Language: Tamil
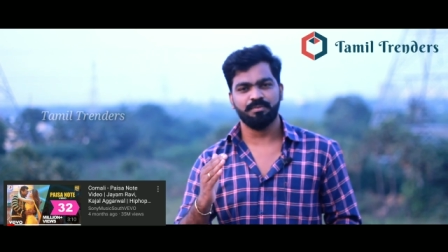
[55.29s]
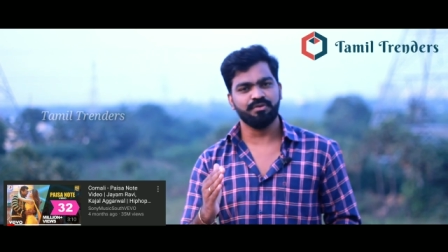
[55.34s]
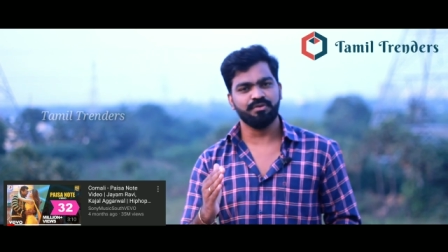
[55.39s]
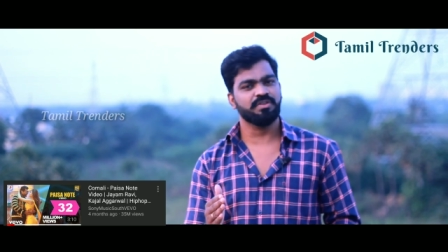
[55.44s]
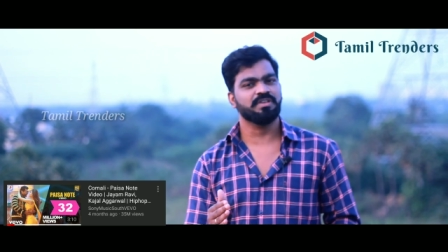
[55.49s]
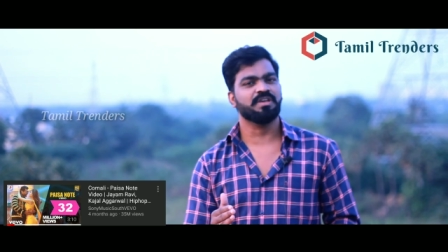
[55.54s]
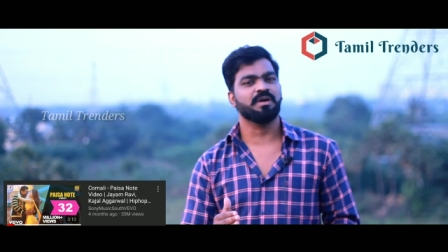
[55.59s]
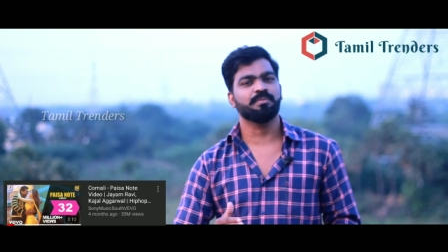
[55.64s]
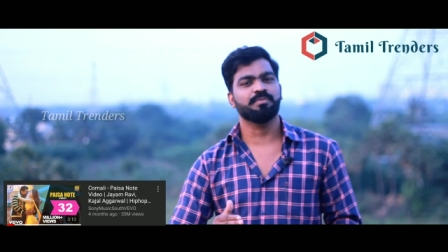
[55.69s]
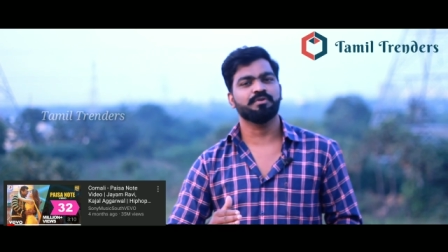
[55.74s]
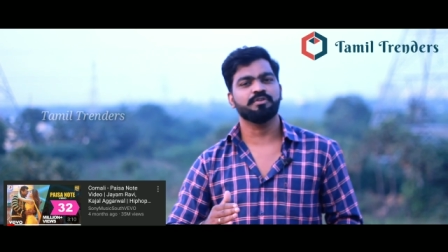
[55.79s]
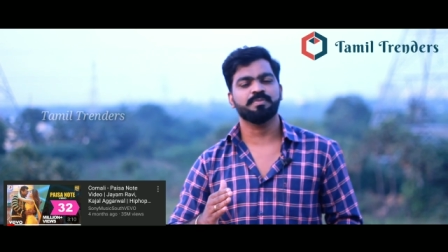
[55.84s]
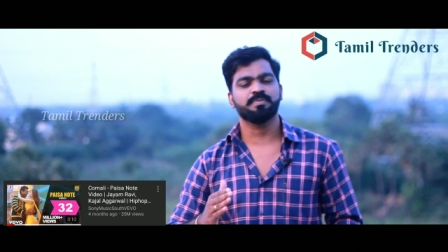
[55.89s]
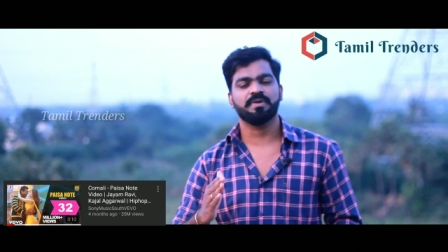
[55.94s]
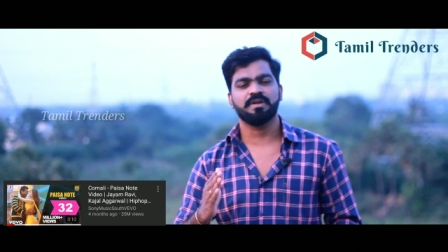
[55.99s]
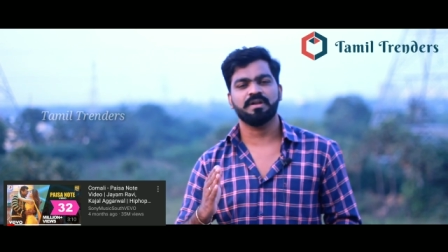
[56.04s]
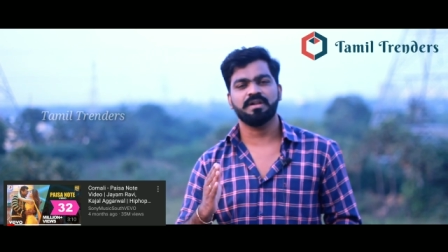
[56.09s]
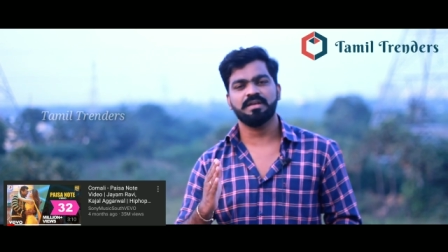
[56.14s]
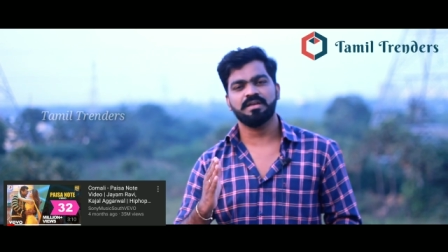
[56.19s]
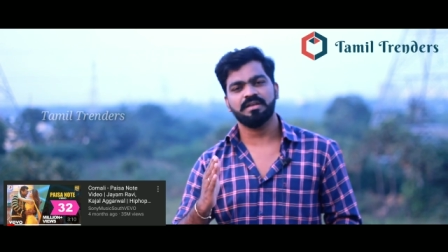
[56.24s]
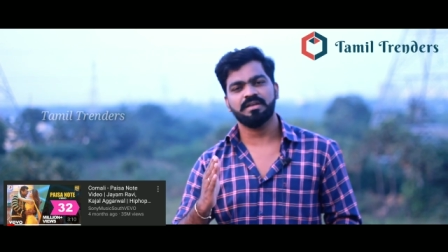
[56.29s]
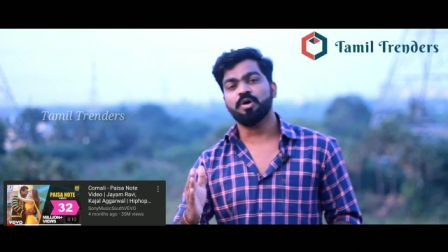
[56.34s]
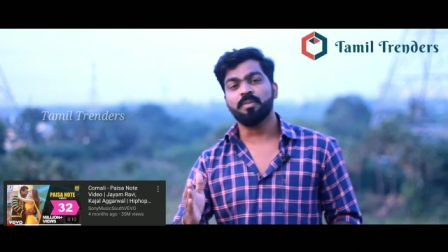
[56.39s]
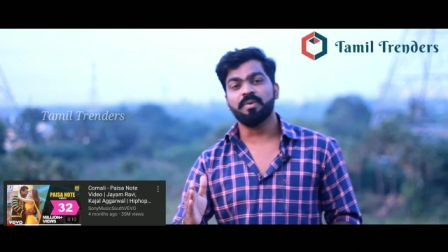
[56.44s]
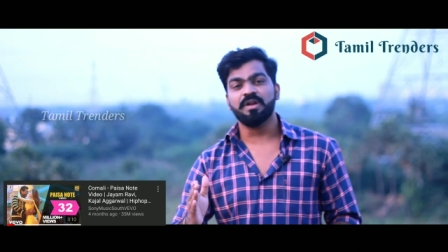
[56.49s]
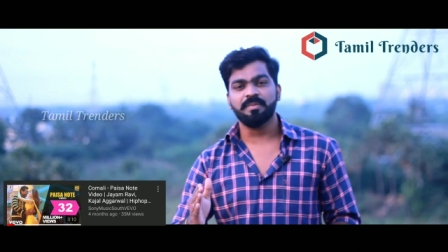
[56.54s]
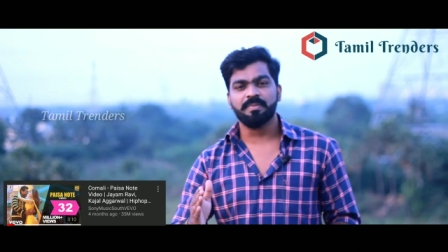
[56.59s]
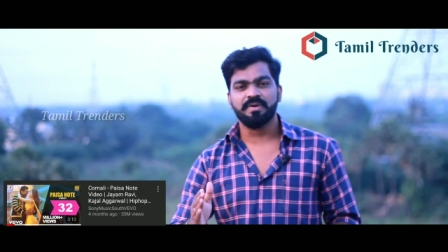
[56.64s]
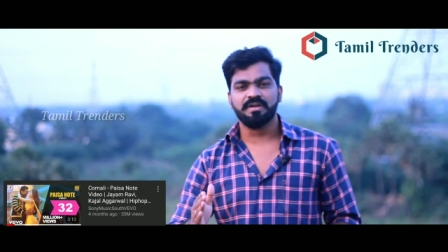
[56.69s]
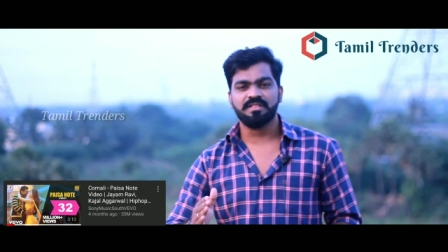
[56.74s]
மியூசிக் கம்போஸ் பண்ண
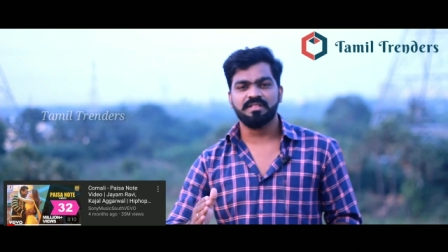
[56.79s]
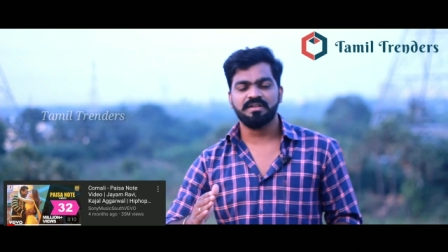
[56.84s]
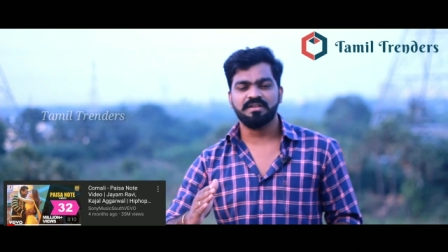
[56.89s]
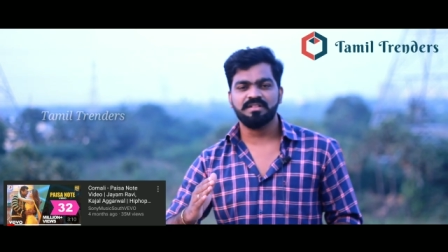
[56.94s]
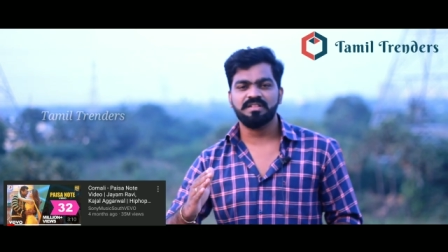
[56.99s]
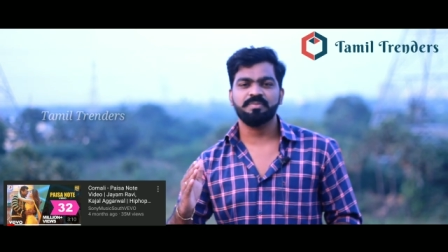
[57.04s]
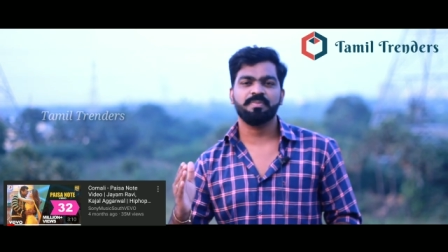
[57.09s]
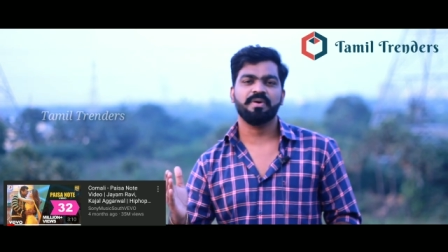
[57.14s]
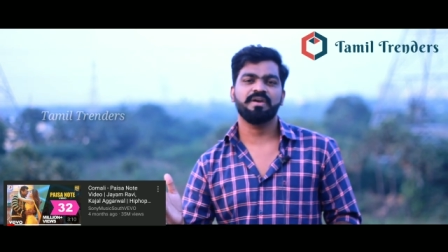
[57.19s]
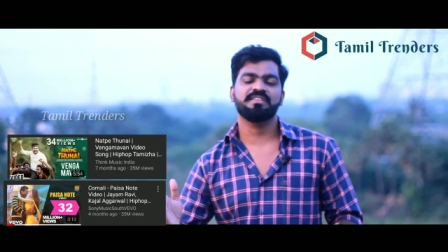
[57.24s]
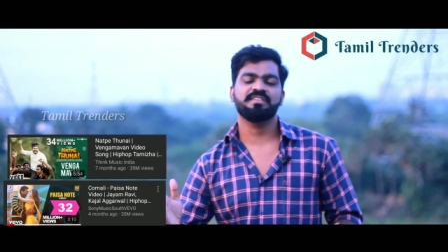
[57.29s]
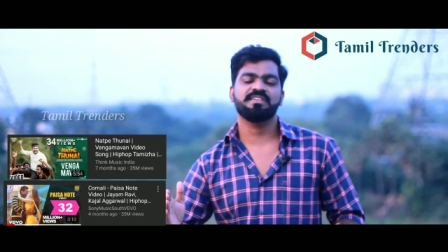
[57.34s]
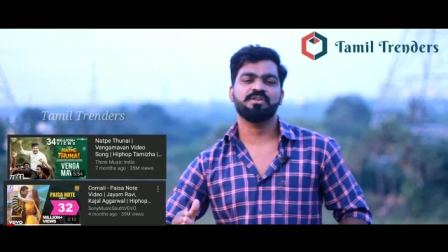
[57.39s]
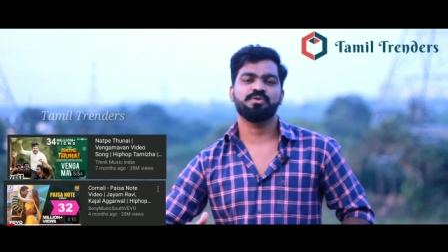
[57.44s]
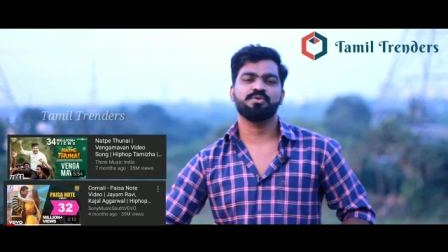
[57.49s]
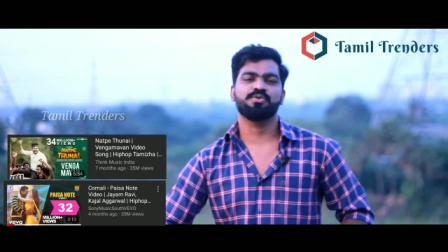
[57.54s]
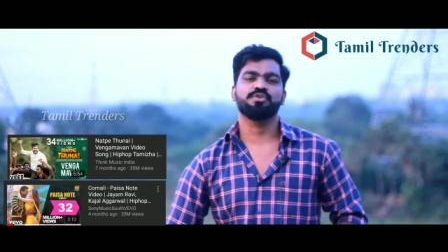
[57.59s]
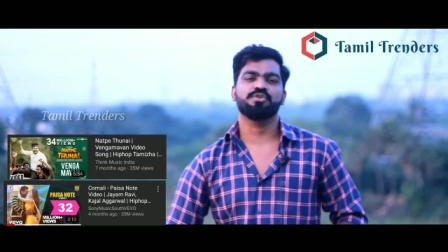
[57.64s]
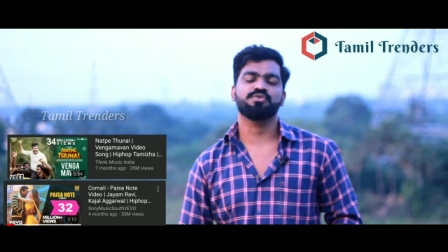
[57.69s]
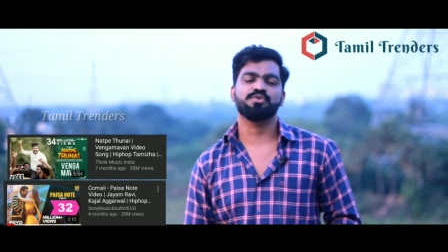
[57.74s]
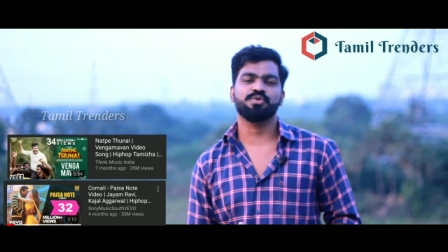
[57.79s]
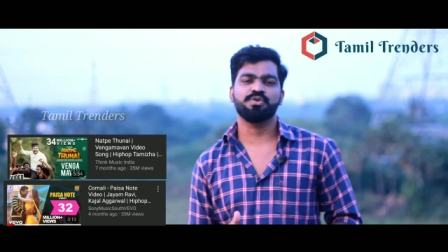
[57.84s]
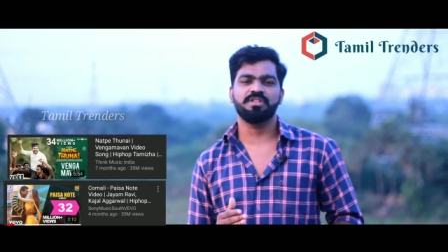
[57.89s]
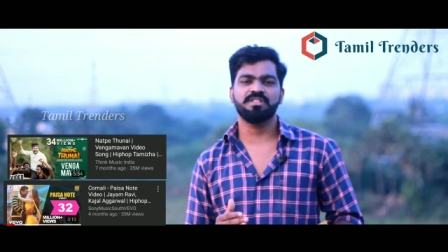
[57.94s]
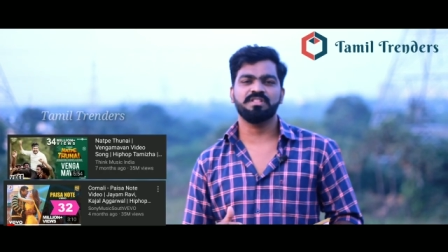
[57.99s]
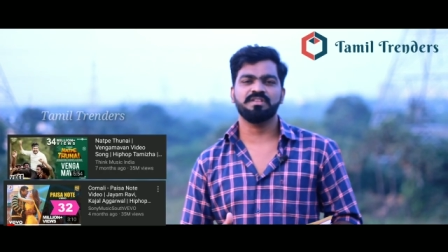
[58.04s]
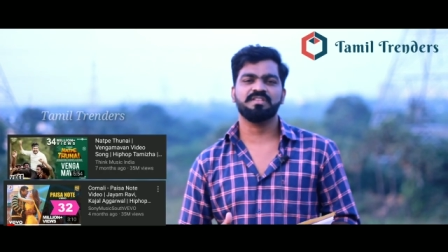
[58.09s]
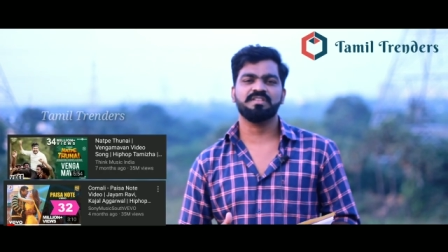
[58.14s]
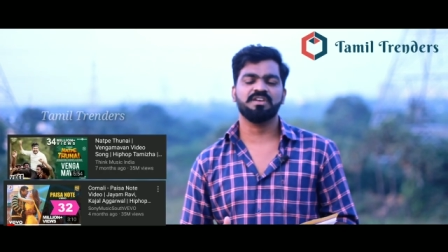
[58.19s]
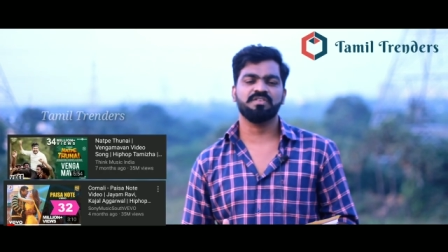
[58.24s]
கோமாளி படத்துலேருந்து பைசா நோட் ஸோ
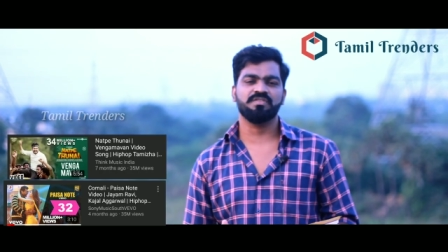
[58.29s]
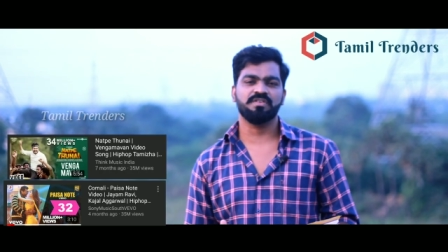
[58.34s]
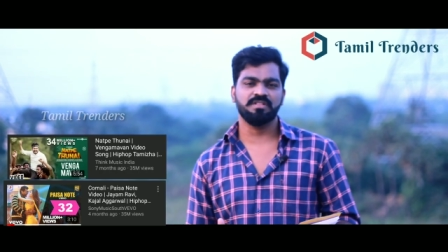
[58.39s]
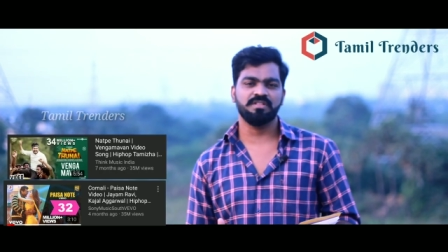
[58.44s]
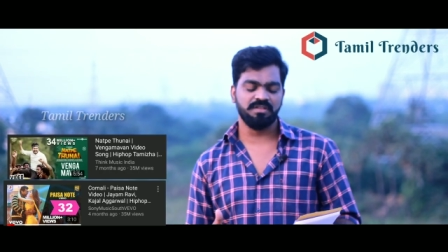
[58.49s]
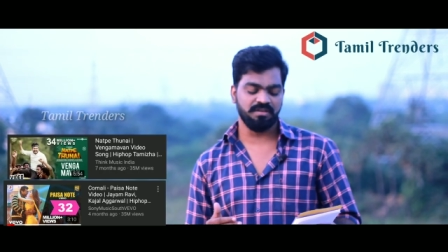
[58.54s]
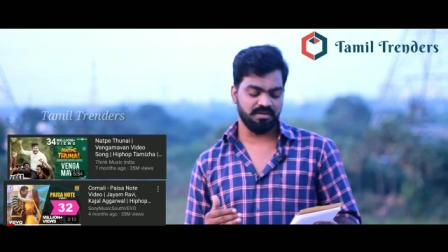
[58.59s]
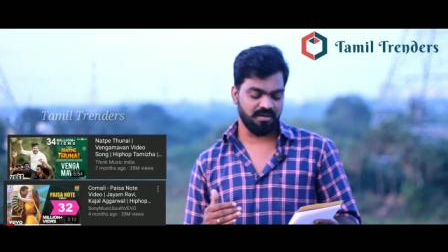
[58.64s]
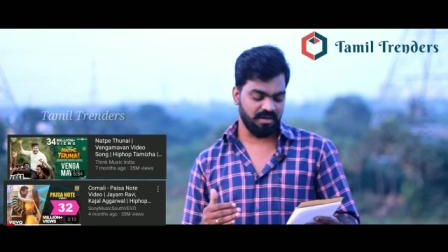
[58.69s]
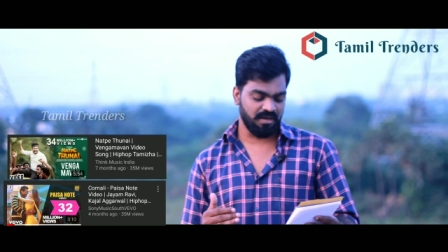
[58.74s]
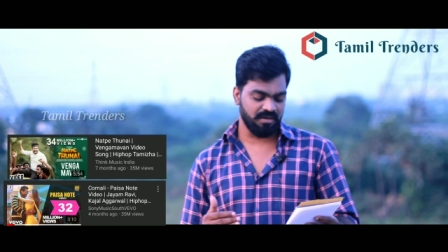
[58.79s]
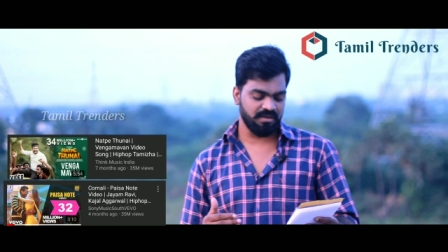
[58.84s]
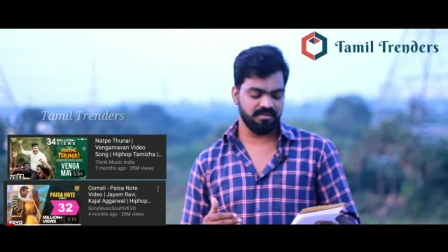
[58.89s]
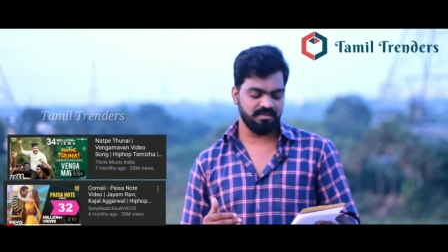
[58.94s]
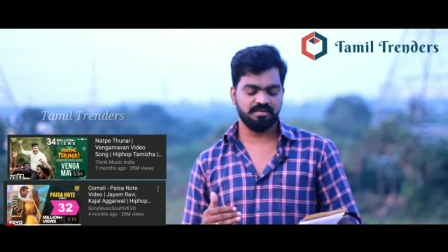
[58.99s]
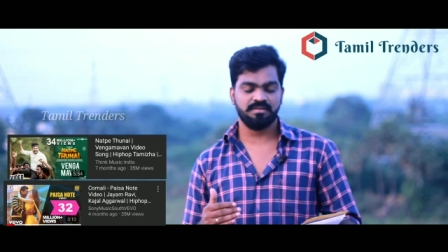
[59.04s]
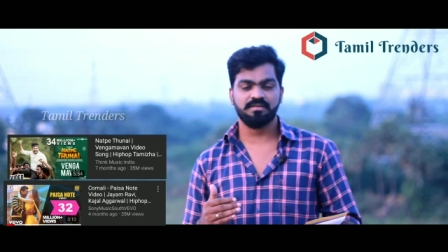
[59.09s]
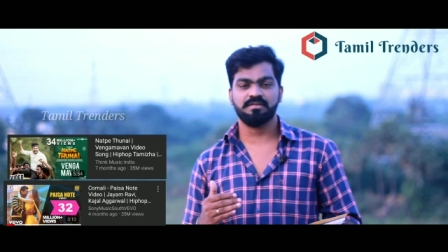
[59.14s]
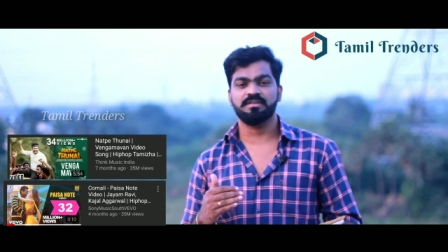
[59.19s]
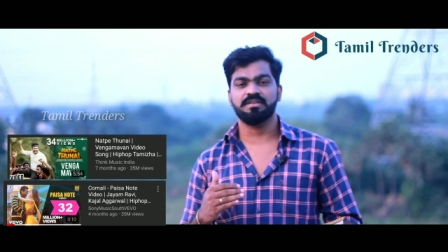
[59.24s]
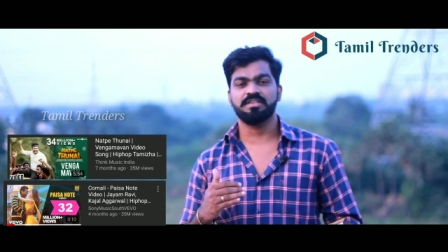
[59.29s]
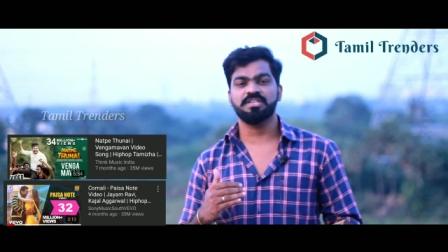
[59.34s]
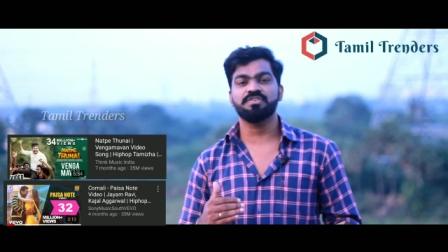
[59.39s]
இந்த சாங் வந்து ஆகஸ்ட்